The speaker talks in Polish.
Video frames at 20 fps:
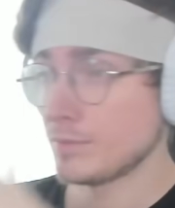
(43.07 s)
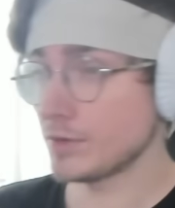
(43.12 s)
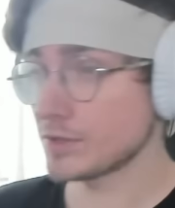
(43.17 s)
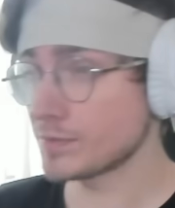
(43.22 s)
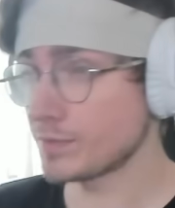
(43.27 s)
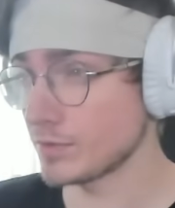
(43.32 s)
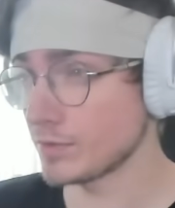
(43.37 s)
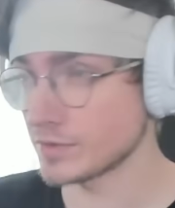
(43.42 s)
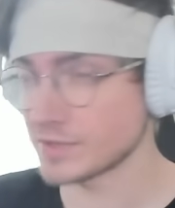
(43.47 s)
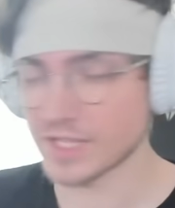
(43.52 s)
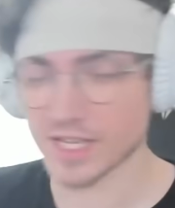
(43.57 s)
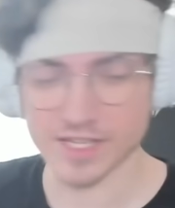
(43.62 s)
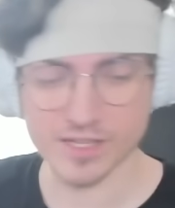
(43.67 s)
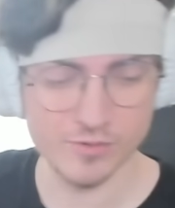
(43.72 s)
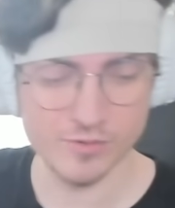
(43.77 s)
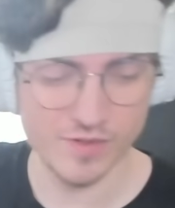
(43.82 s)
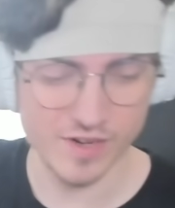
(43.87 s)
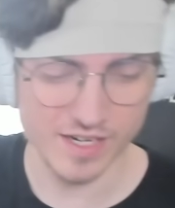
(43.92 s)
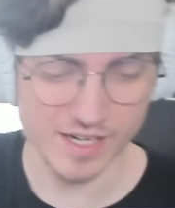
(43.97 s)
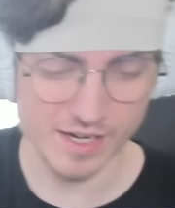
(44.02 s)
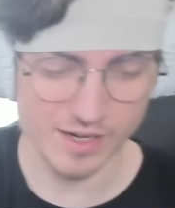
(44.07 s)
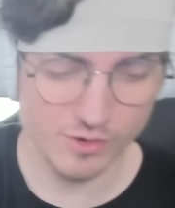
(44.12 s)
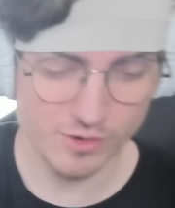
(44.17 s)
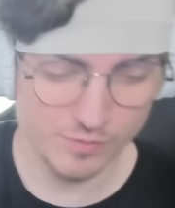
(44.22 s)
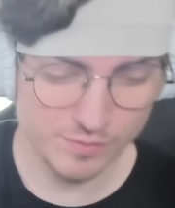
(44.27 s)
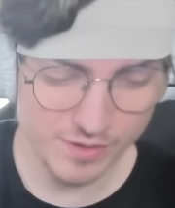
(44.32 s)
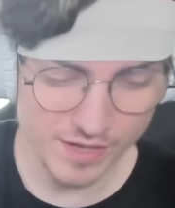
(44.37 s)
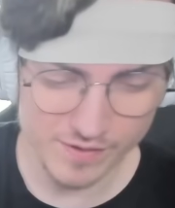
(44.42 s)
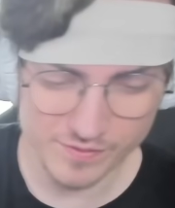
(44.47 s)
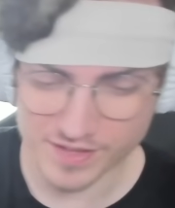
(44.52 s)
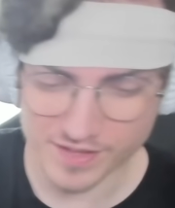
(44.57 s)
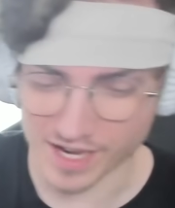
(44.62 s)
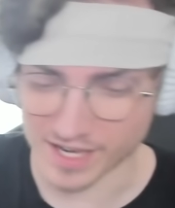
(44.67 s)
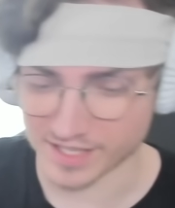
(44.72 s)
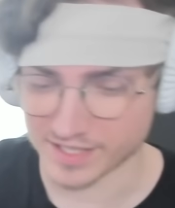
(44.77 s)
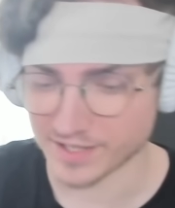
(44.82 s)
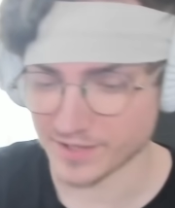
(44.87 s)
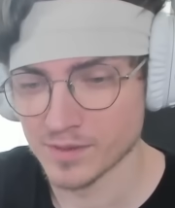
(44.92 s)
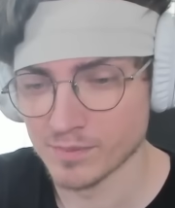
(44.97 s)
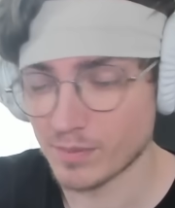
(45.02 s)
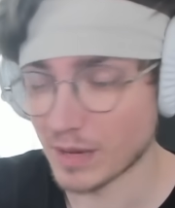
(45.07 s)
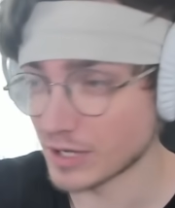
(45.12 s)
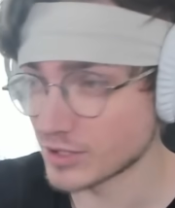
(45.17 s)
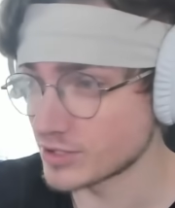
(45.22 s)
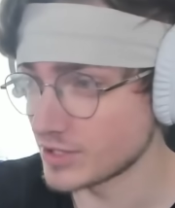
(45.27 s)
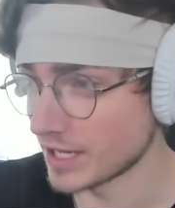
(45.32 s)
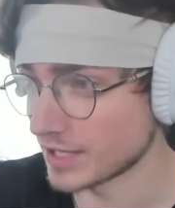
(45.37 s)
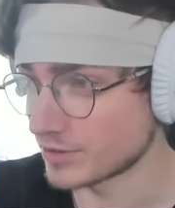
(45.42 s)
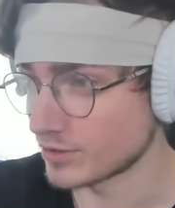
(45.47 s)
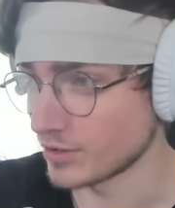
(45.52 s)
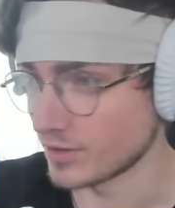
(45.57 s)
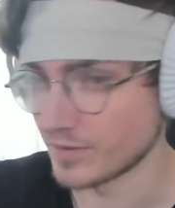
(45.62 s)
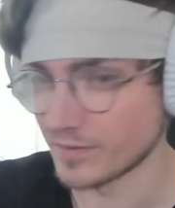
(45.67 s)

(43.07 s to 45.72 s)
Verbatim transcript: Pierwszy primo jest takie. uwaga, kupiłem tak. Patrz na to.